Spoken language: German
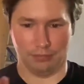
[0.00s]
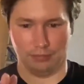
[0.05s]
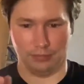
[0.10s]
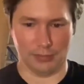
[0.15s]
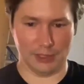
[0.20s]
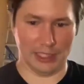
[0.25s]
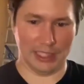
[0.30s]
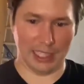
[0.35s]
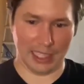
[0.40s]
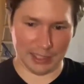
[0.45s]

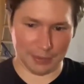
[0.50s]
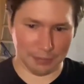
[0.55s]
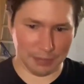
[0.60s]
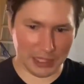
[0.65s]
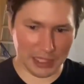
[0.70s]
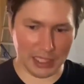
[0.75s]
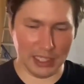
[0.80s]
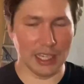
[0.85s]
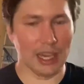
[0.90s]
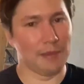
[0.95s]
nicht ganz
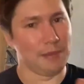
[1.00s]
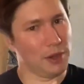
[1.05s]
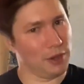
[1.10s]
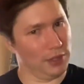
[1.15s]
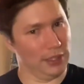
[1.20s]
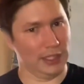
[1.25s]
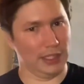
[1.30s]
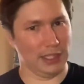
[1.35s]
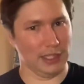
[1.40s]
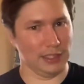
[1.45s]
mini, aber auch
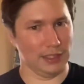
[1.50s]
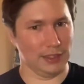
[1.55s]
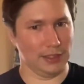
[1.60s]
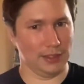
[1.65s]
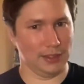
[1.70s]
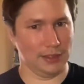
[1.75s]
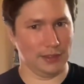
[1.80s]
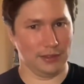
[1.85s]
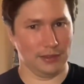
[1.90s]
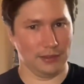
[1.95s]
nicht
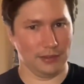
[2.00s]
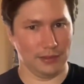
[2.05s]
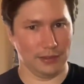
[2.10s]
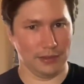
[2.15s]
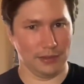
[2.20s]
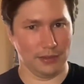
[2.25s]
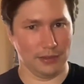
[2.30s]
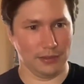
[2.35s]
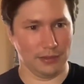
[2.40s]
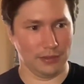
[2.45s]
ganz
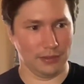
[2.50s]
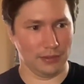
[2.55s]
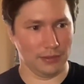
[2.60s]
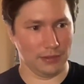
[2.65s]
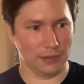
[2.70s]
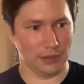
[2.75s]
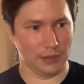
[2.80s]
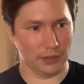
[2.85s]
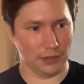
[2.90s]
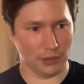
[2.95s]

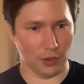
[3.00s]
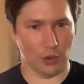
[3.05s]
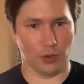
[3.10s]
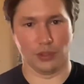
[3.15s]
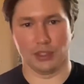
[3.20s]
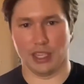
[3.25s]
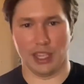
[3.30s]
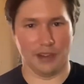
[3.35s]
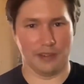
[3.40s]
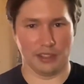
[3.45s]

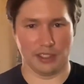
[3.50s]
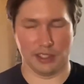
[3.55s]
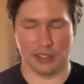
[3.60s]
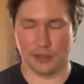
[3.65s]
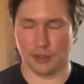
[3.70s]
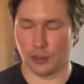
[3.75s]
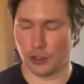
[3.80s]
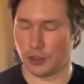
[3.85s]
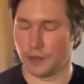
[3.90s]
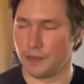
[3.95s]
groß, irgendwas
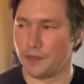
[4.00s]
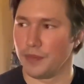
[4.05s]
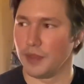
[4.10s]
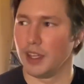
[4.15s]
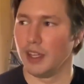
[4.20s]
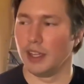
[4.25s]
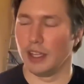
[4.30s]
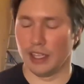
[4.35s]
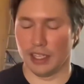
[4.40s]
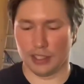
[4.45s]
dazwischen.
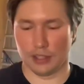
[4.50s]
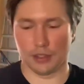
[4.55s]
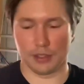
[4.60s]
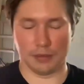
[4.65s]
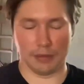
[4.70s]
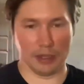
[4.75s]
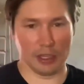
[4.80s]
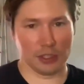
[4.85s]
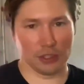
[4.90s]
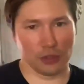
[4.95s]
Ich so
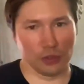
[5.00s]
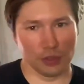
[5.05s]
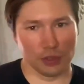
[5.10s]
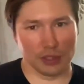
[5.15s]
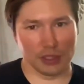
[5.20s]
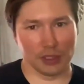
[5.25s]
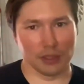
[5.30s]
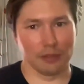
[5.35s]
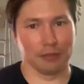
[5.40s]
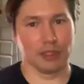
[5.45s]
zwei
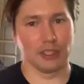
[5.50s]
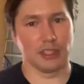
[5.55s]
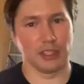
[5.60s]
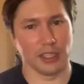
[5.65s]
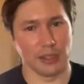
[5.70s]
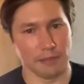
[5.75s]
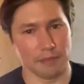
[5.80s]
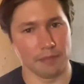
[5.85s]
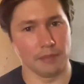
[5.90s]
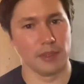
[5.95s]
Stöße mit
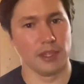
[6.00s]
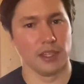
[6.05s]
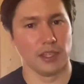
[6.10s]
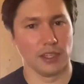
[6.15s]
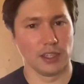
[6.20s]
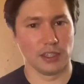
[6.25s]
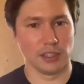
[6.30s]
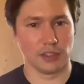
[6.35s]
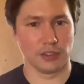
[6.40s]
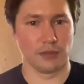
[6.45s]
dem
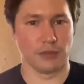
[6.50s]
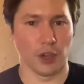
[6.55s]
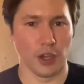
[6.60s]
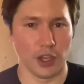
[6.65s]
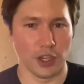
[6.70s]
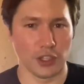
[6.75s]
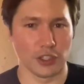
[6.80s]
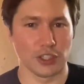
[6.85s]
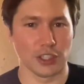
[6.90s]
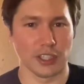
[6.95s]

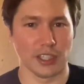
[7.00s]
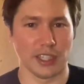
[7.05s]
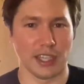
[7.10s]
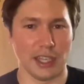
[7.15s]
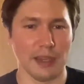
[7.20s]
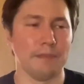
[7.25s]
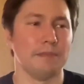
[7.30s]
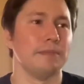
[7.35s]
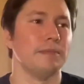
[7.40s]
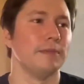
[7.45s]
Feuerlöscher
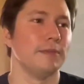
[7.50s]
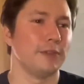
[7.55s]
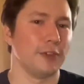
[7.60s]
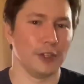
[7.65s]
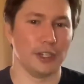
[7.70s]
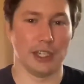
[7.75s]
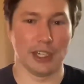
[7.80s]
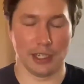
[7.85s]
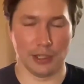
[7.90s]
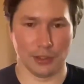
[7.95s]
gegeben,
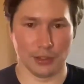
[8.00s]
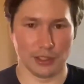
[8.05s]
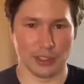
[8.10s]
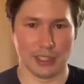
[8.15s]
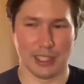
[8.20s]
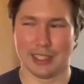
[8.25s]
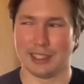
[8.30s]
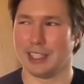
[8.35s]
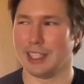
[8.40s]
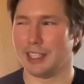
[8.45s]
Feuer aus.
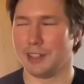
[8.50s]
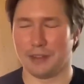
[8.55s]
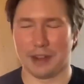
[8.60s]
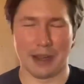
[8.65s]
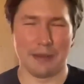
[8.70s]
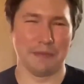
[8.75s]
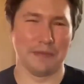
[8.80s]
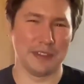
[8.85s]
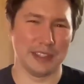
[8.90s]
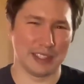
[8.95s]
Hat
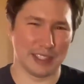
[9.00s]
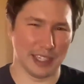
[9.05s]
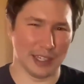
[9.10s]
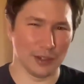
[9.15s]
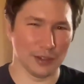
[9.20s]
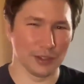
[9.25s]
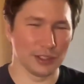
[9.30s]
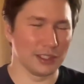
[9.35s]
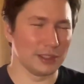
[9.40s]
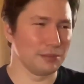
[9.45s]
gequalmt wie
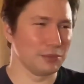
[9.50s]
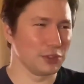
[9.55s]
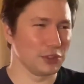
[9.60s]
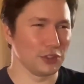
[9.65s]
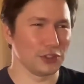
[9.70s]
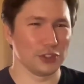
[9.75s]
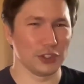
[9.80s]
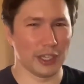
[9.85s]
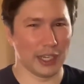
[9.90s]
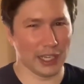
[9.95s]
Sau und es muss auch
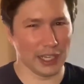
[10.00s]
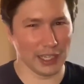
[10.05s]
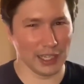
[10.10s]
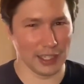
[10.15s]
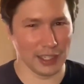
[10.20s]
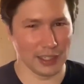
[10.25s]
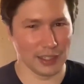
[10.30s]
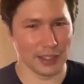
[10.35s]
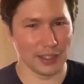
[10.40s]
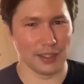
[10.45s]
schon länger
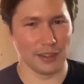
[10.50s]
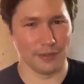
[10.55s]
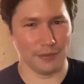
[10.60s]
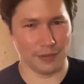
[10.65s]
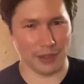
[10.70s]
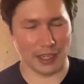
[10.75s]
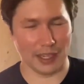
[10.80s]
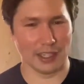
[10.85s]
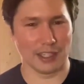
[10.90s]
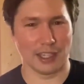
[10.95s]
ge
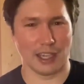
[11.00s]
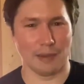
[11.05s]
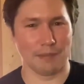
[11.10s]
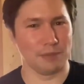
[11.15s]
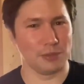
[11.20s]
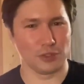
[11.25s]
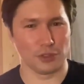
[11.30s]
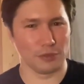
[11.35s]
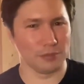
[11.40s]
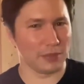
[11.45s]
gefackelt haben,
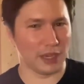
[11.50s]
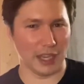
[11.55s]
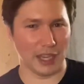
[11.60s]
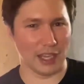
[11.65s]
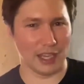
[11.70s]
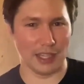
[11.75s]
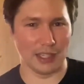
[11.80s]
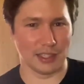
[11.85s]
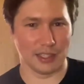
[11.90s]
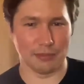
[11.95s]
bestimmt länger
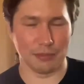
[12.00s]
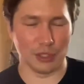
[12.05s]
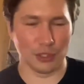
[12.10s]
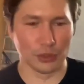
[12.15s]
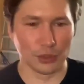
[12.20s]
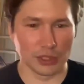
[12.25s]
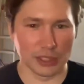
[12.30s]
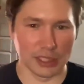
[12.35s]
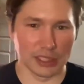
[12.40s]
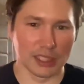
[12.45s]
als eine
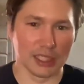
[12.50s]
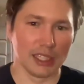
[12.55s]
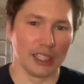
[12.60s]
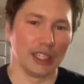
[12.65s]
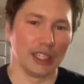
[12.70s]
Minute.